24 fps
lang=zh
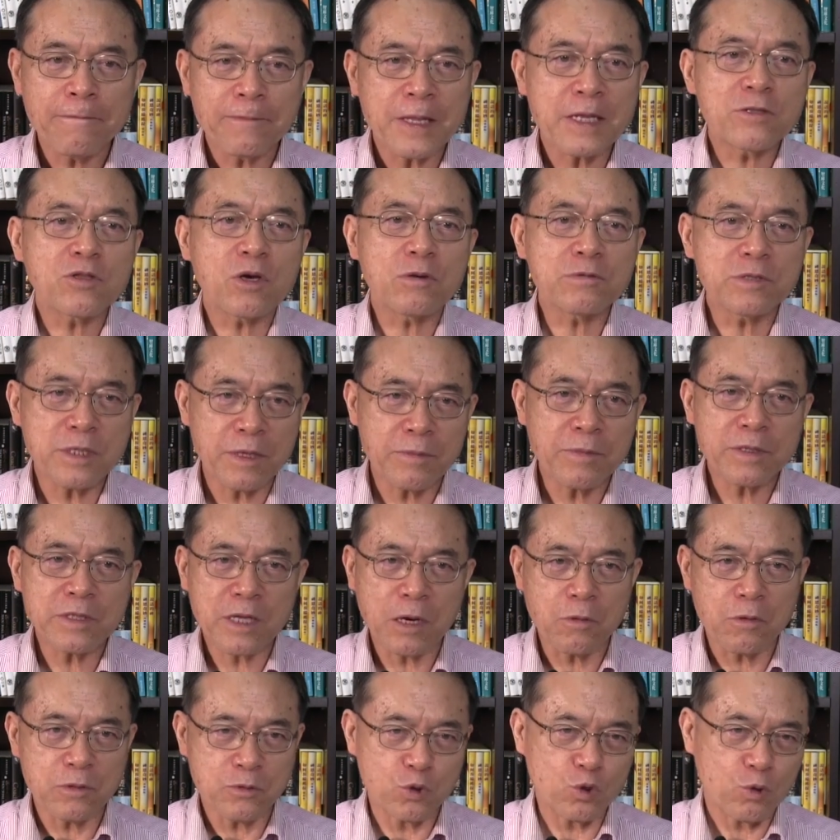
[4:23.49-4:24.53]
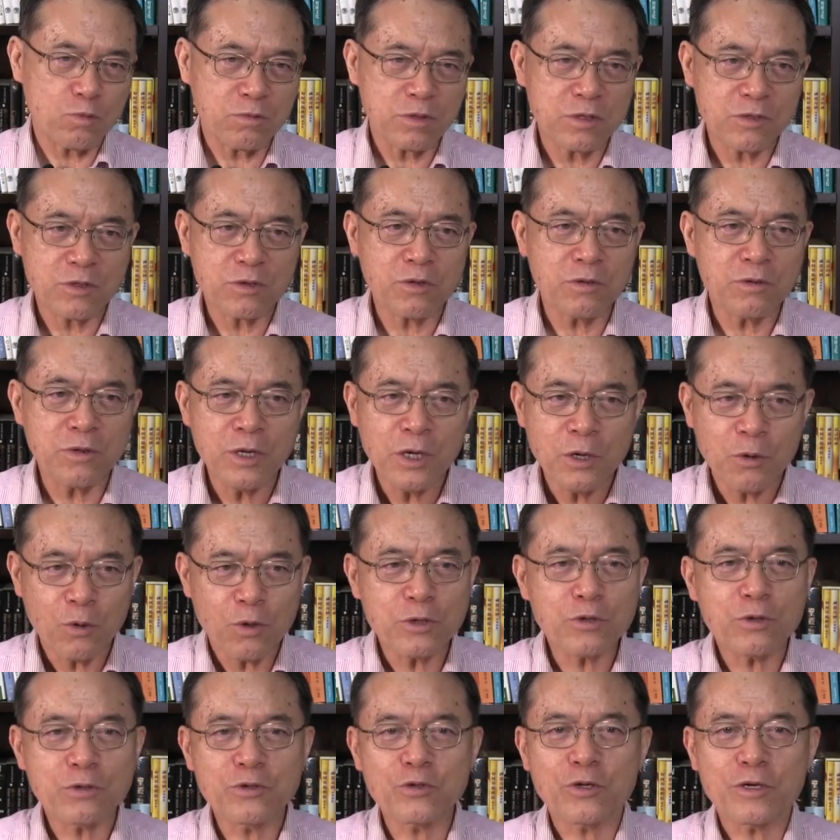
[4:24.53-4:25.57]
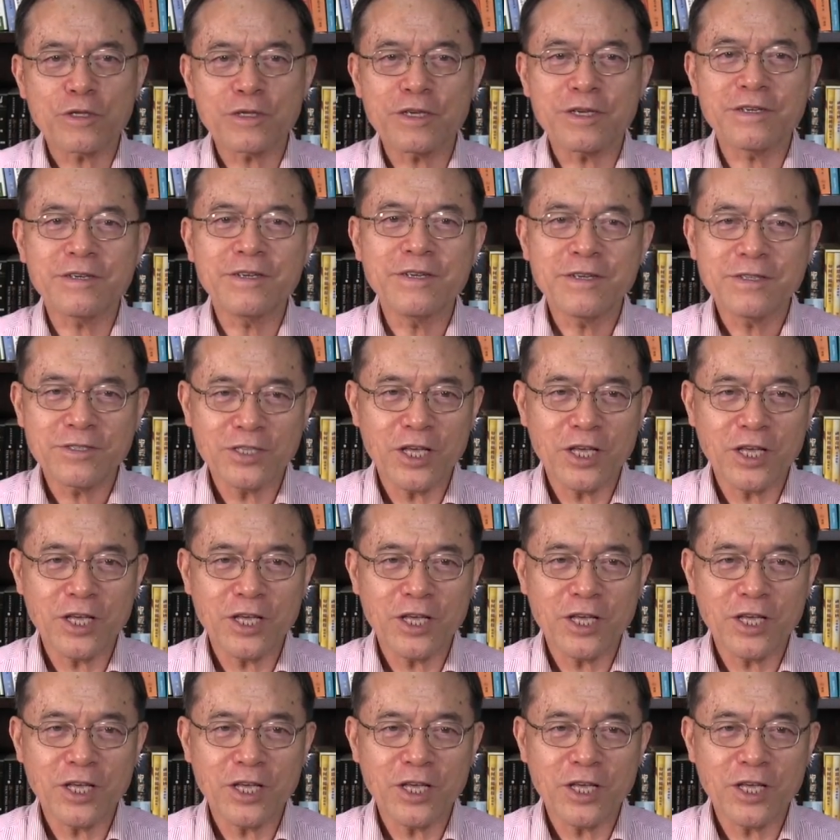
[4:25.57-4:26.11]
但对我们姐妹，当我走的时候，我就觉得。